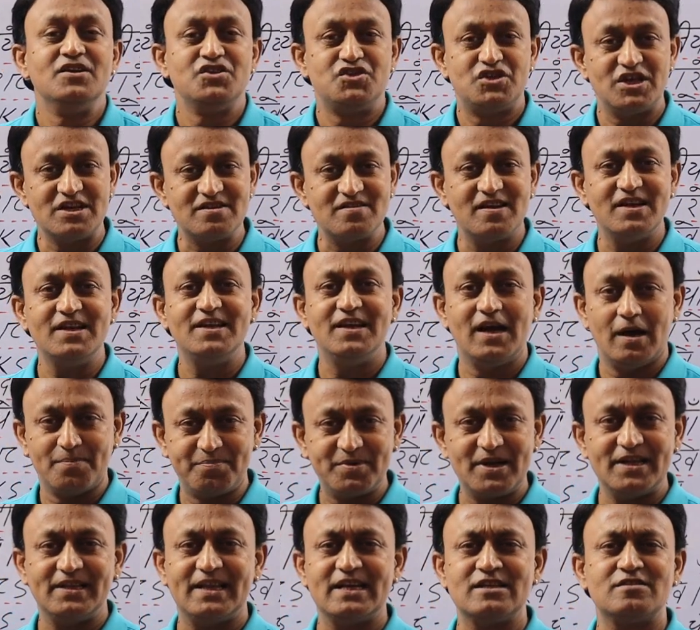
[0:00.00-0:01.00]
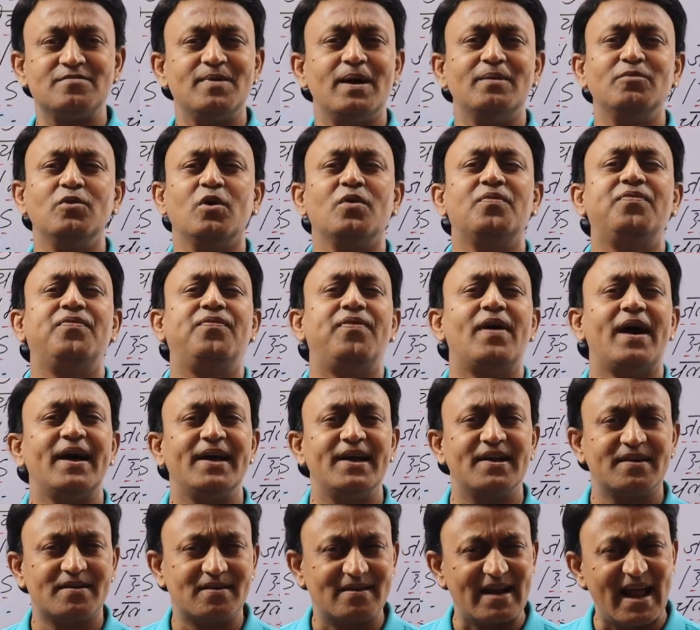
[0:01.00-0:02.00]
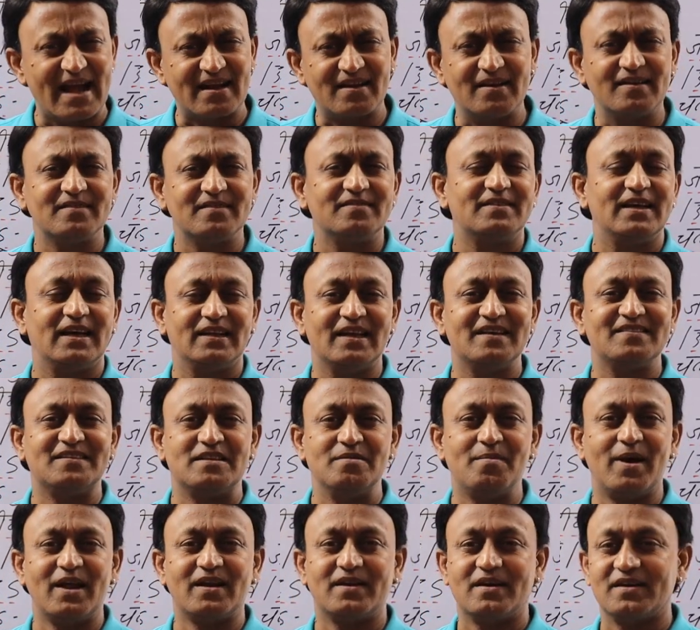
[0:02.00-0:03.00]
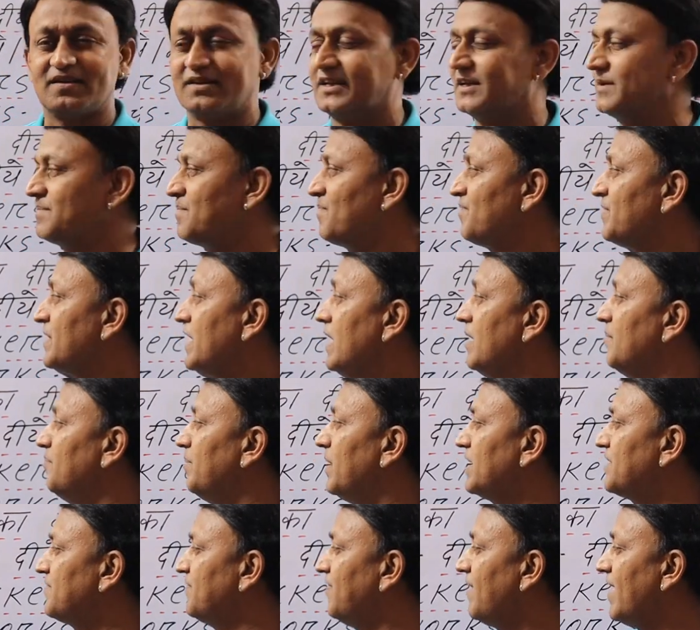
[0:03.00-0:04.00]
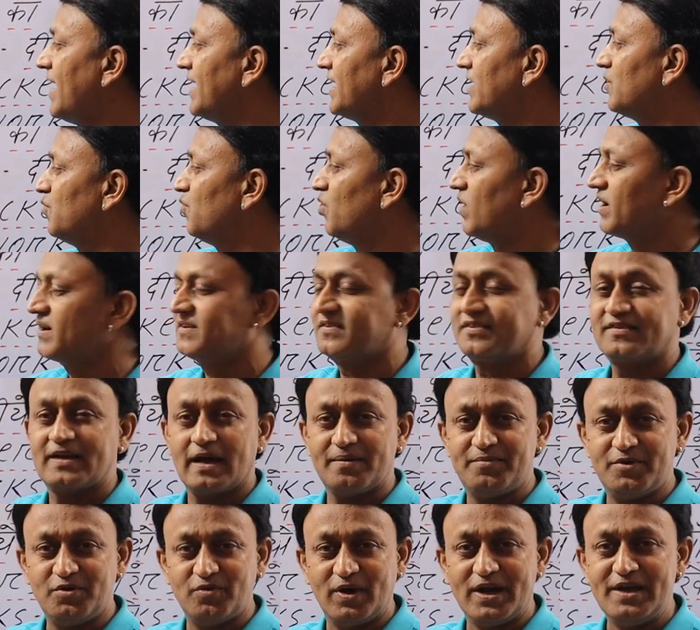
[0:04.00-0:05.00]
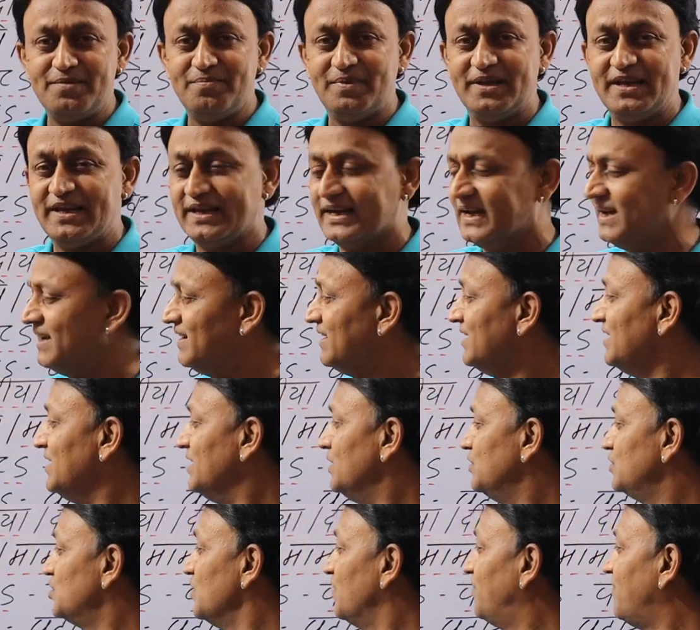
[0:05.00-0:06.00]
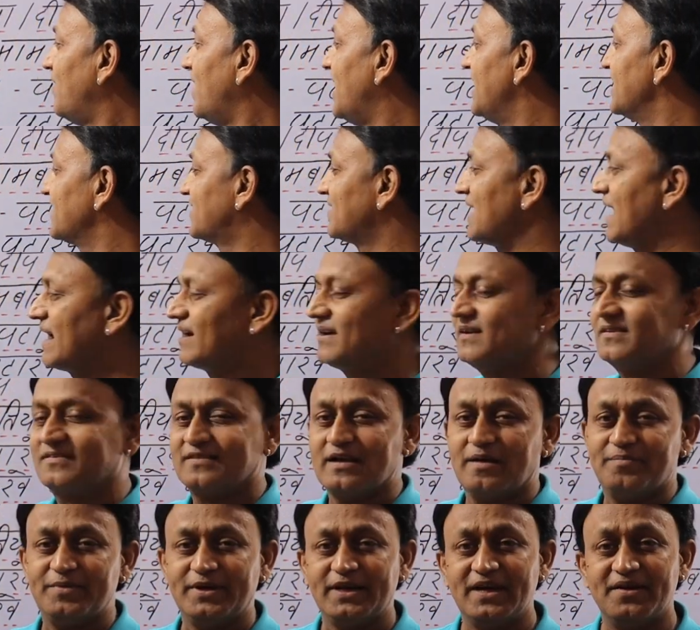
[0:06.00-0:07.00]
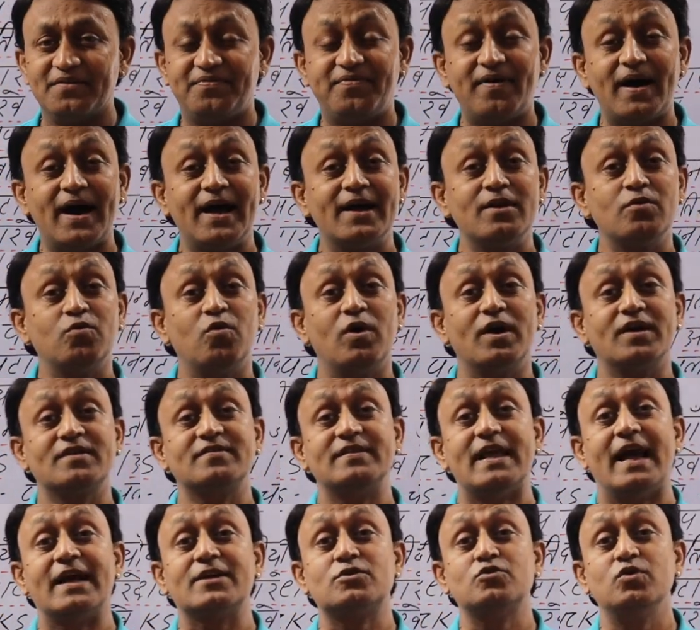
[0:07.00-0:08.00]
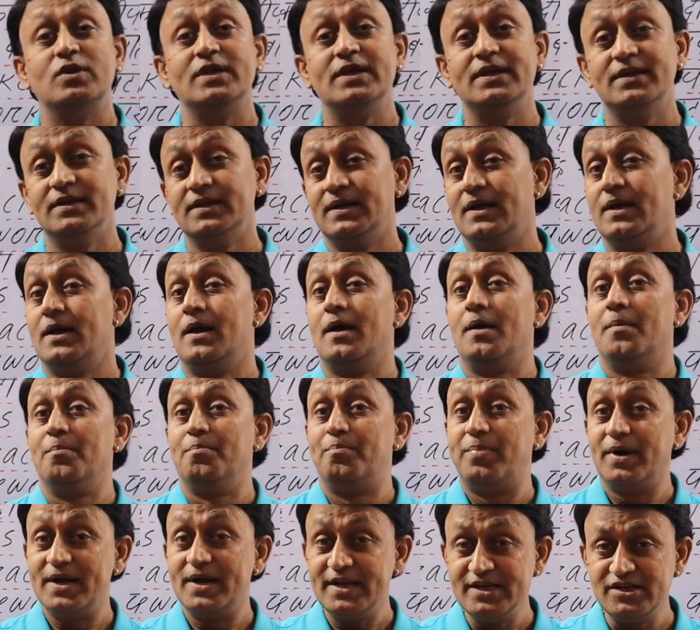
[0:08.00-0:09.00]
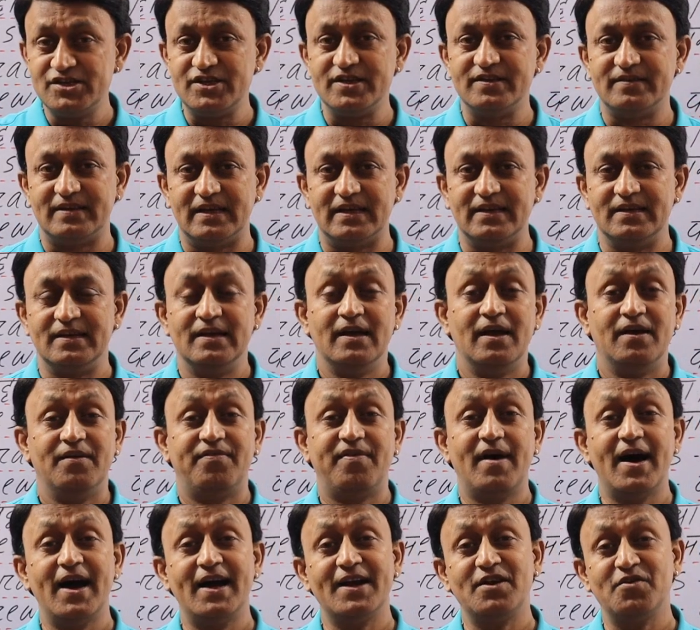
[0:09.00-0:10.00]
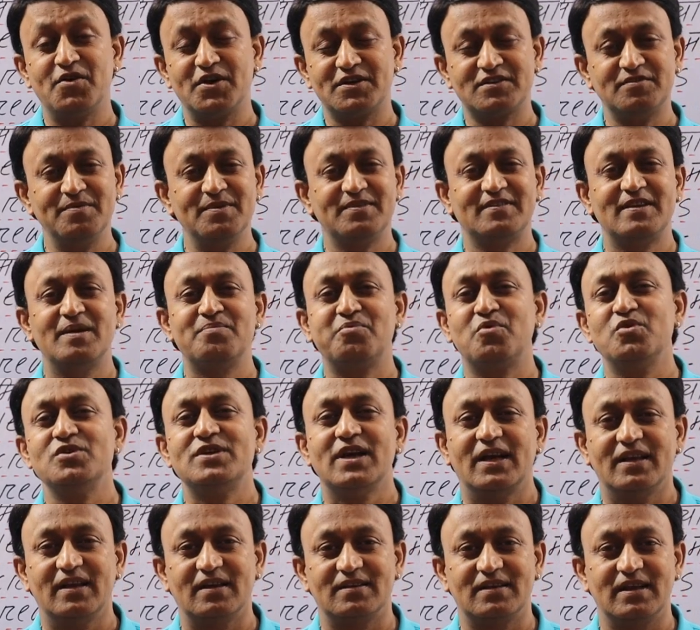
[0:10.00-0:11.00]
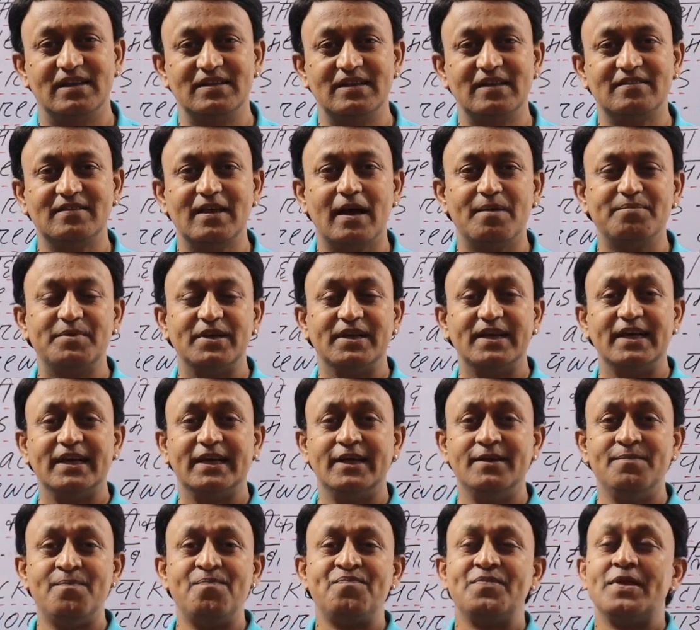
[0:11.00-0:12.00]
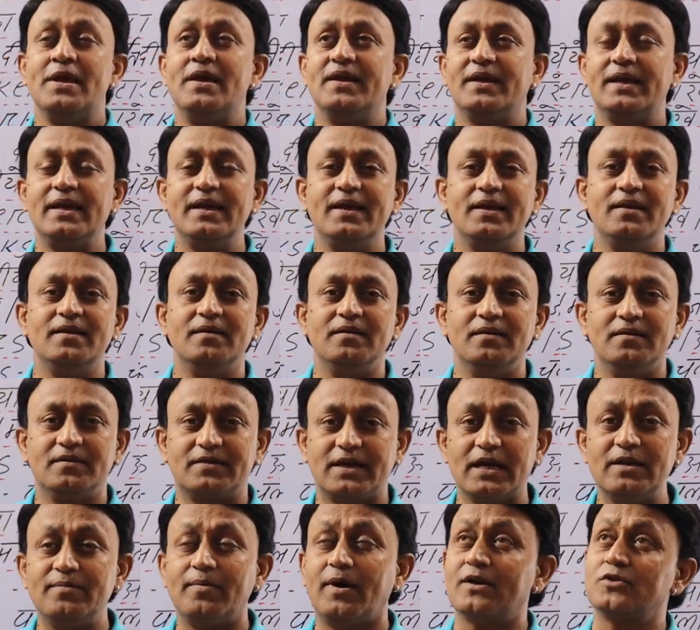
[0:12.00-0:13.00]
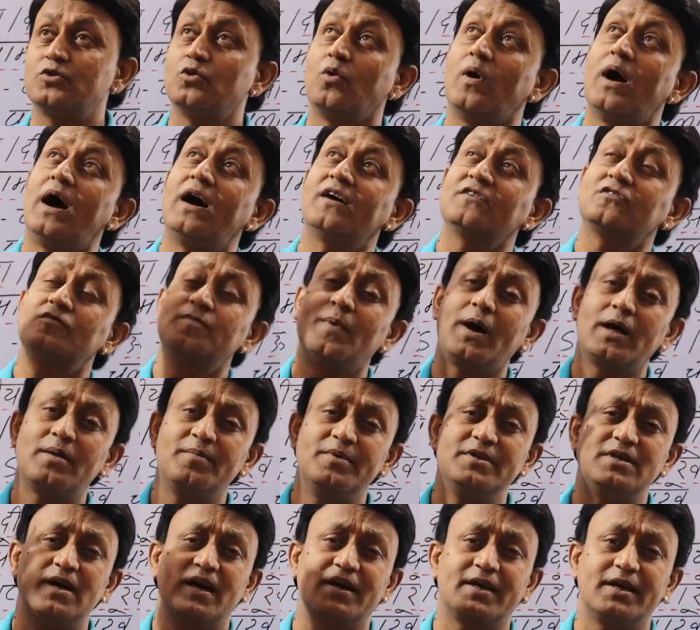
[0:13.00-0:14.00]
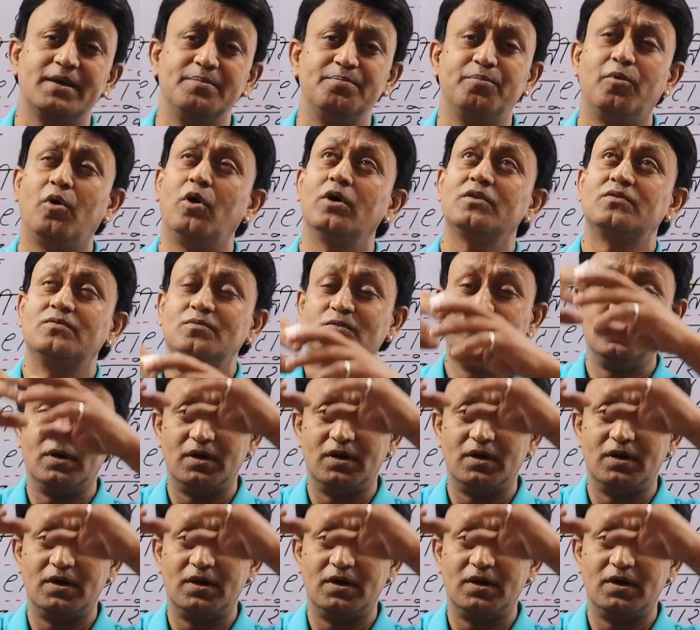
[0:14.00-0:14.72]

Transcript: जनरली अपने देश में हम लोग फायर क्रैकर्स ज़्यादा इस्तेमाल करते हैं बट फायरवर्क्स का भी वही मीनिंग है जो फायर क्रैकर्स का मीनिंग फायरवर्क्स एक्चुअली बड़ी चीज़ है फायरवर्क्स में सब कुछ आ जाता है जैसे आप देखेंगे कि कई बार जो आसमान में जाके बहुत